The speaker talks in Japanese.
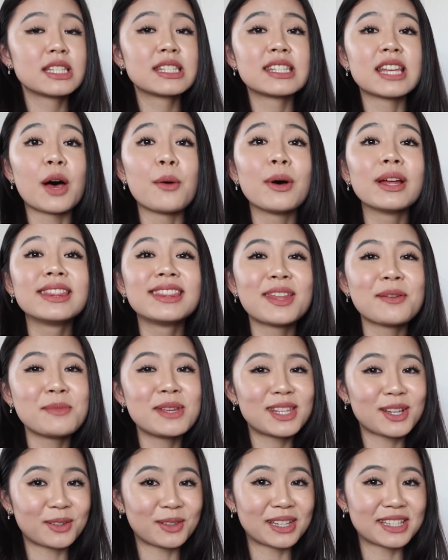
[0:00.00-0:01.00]
触って
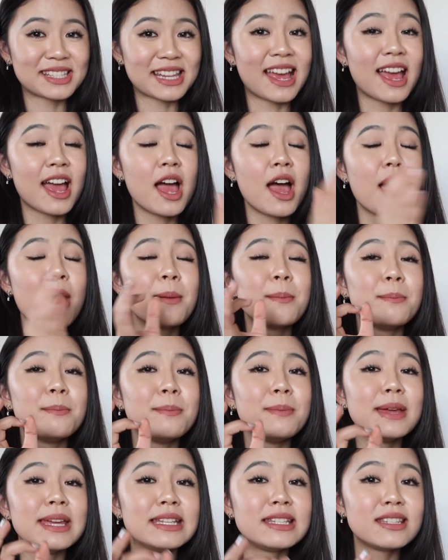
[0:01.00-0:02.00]
みてください
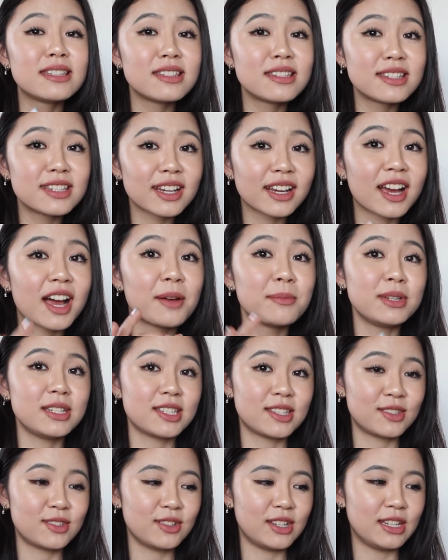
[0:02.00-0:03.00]
めっちゃ紙
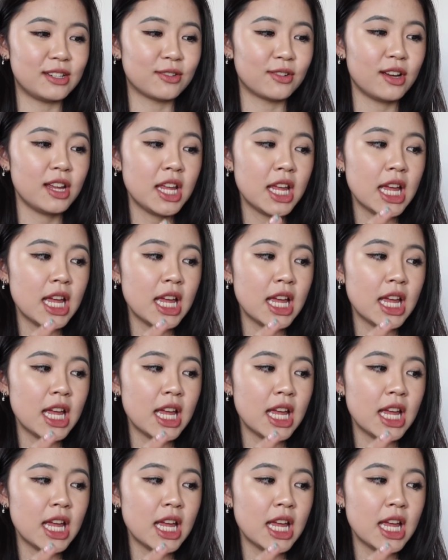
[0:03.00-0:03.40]
薄いの